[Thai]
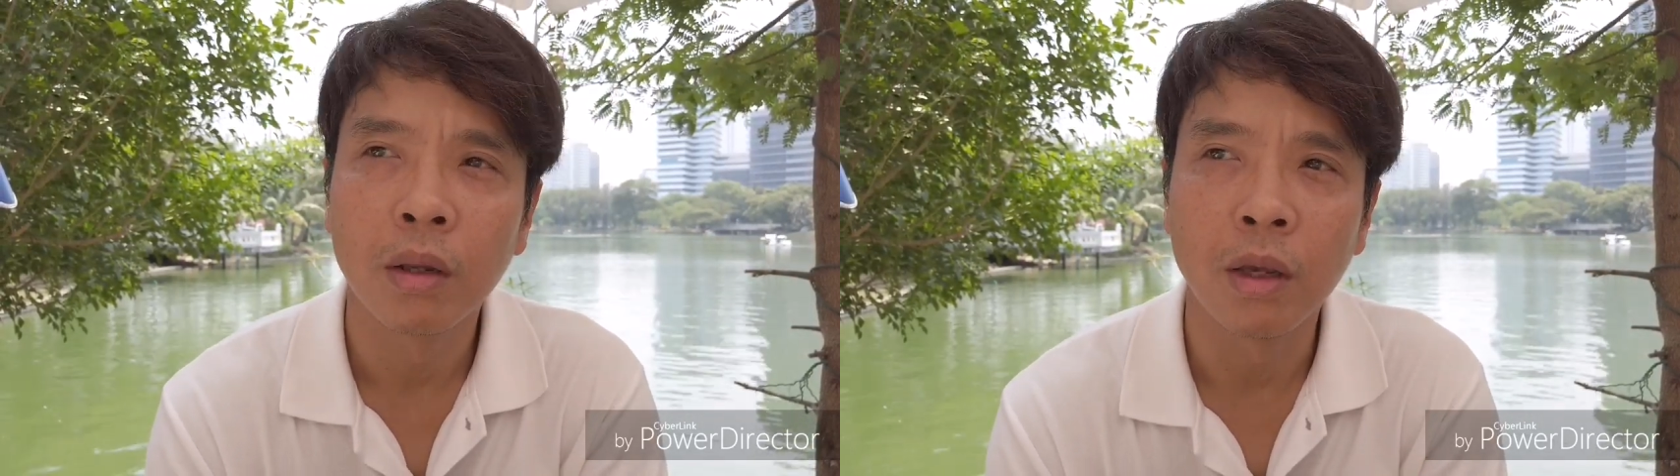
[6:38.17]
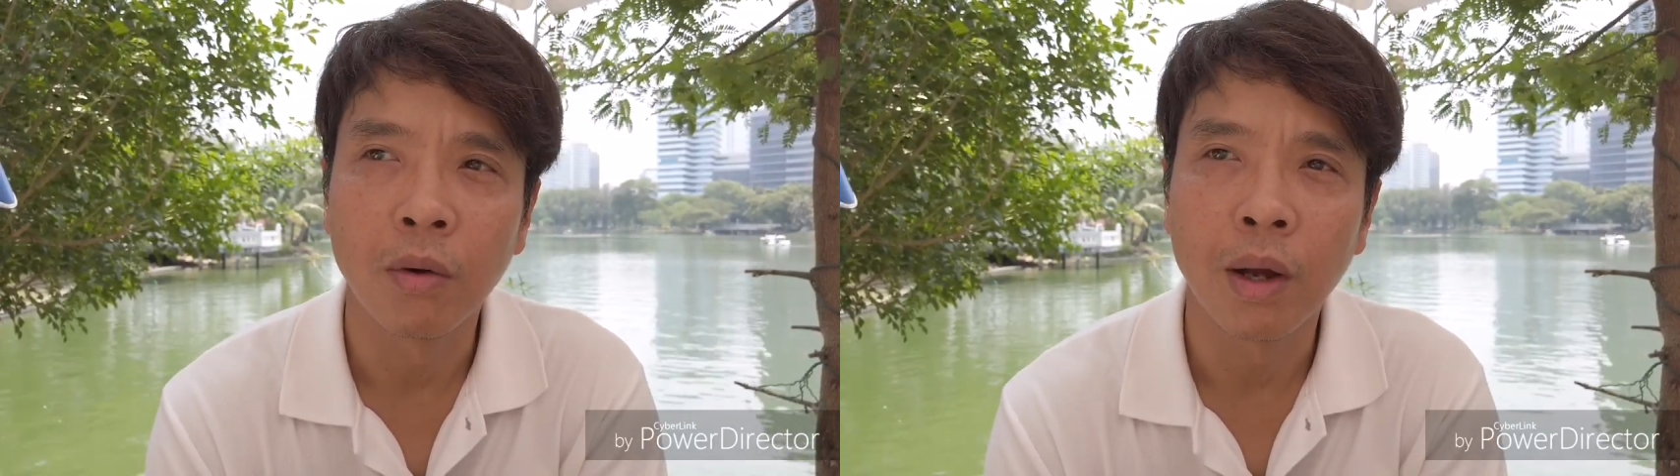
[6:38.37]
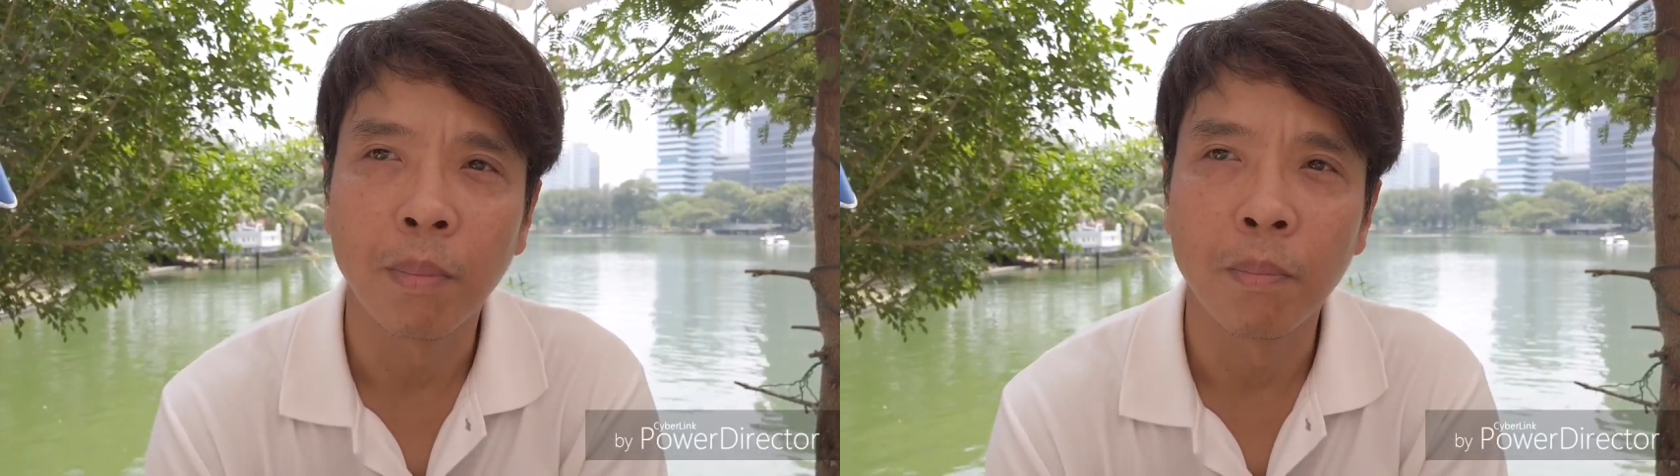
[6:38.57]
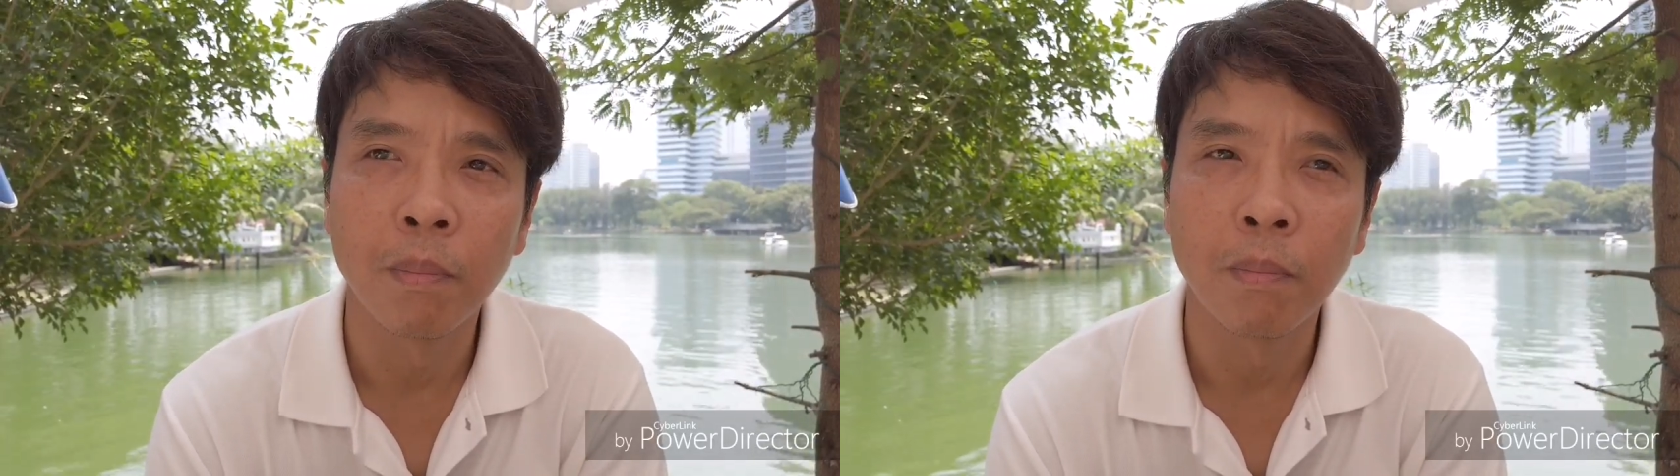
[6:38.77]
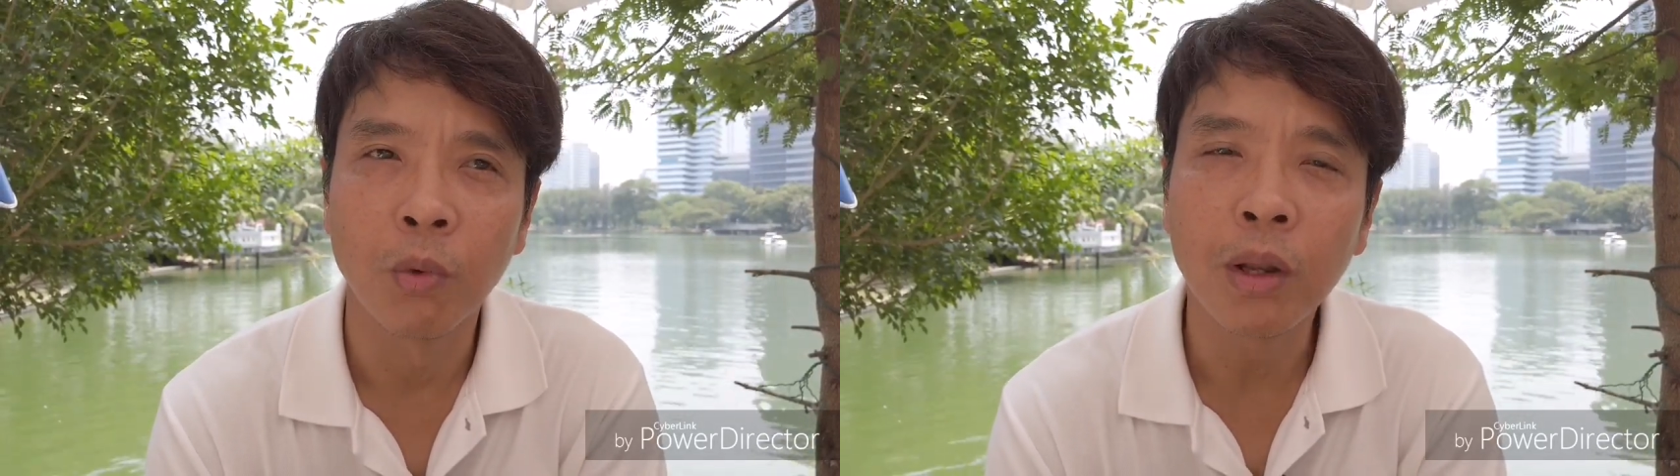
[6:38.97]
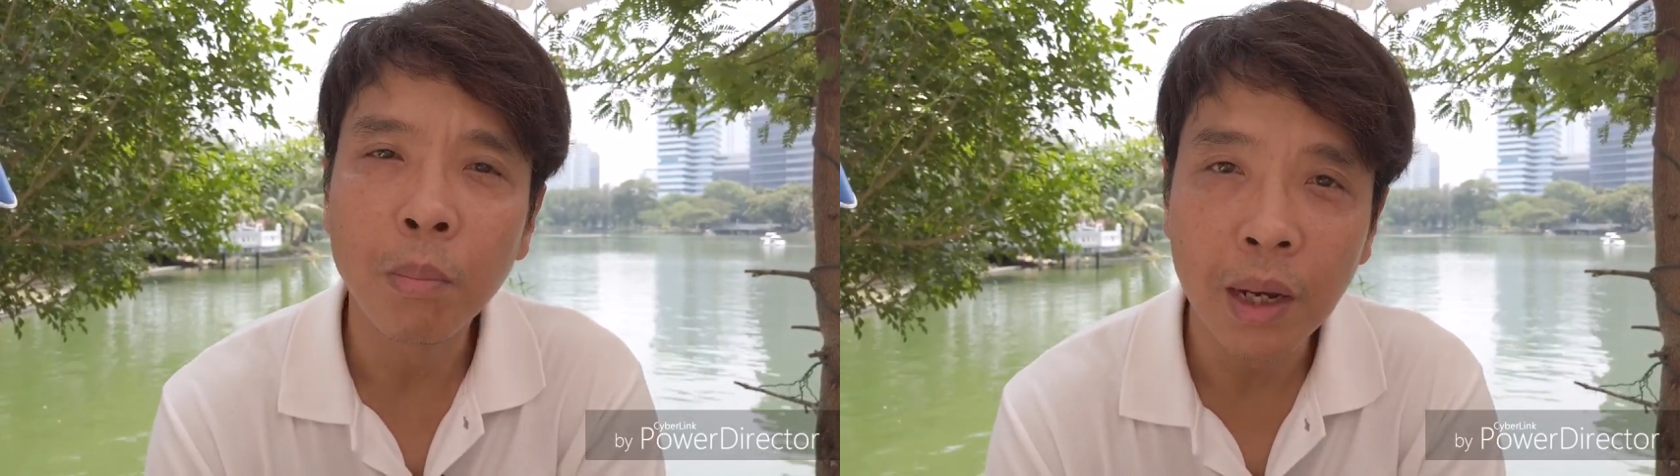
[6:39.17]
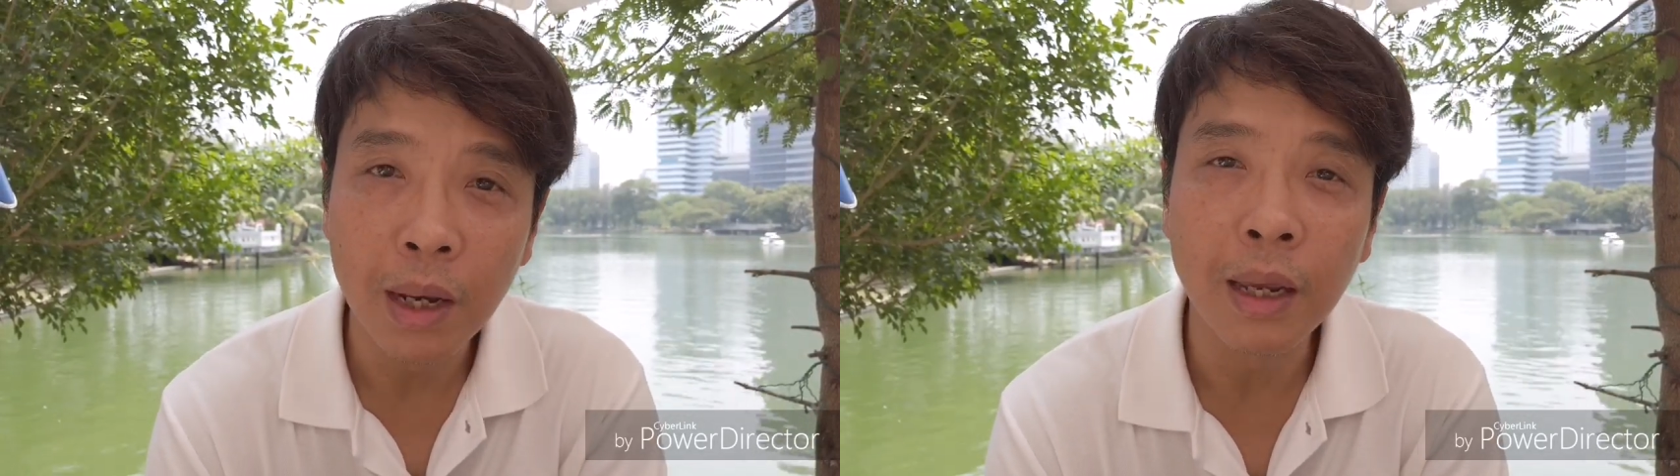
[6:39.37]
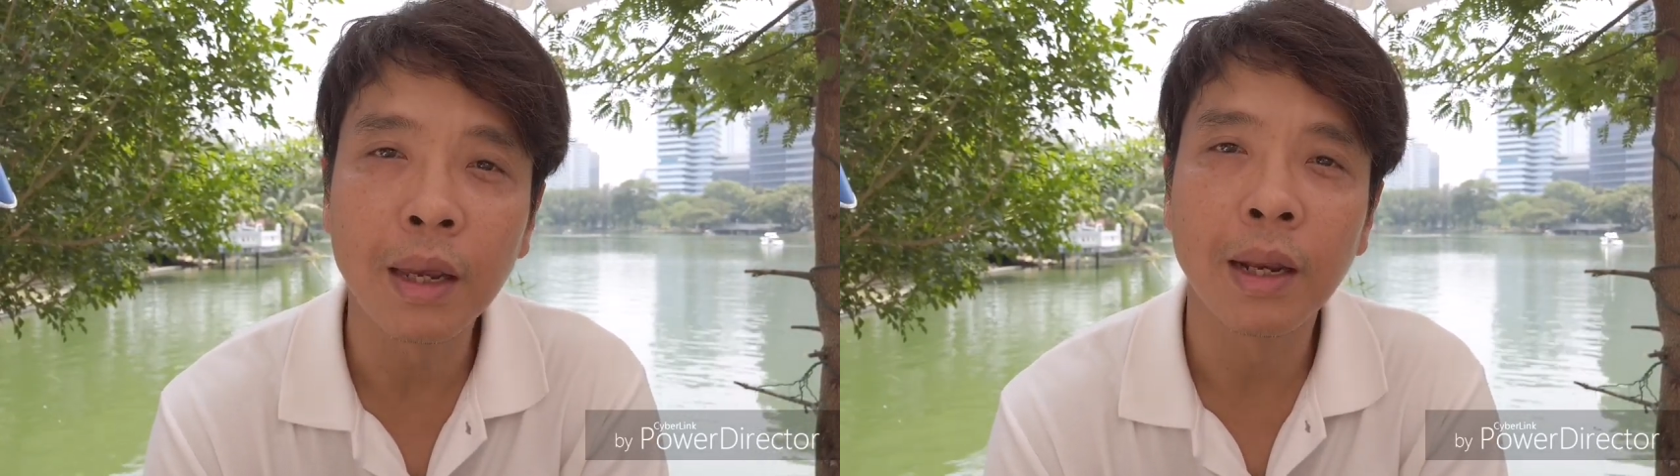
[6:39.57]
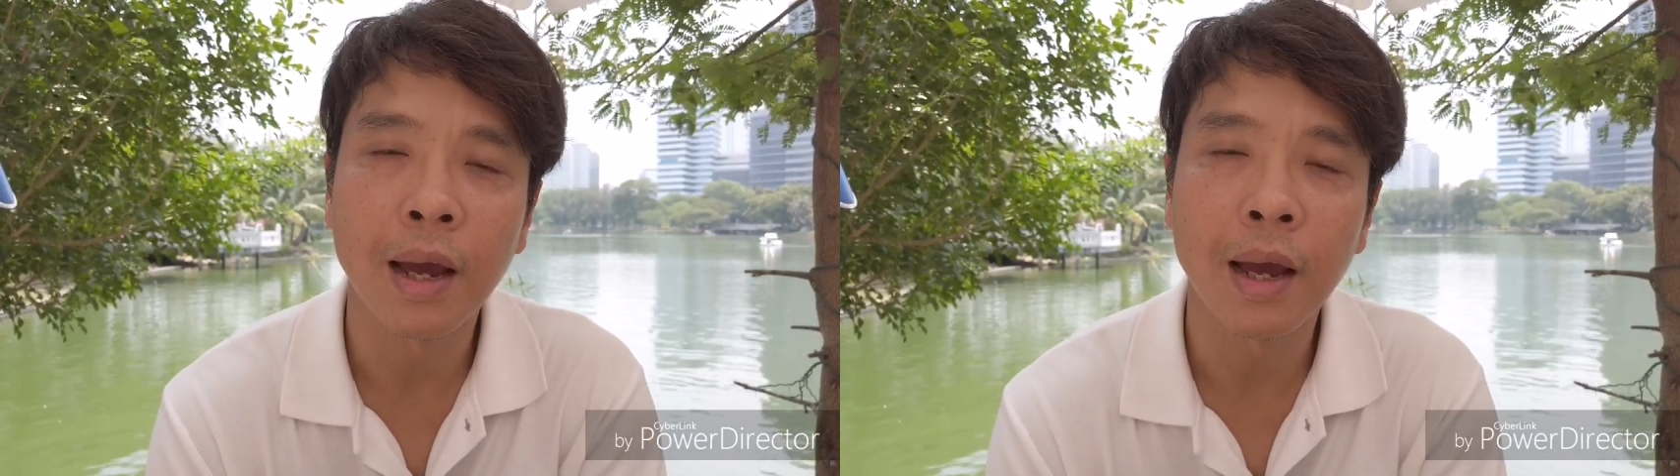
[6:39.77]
เกี่ยวกับวิตามินดี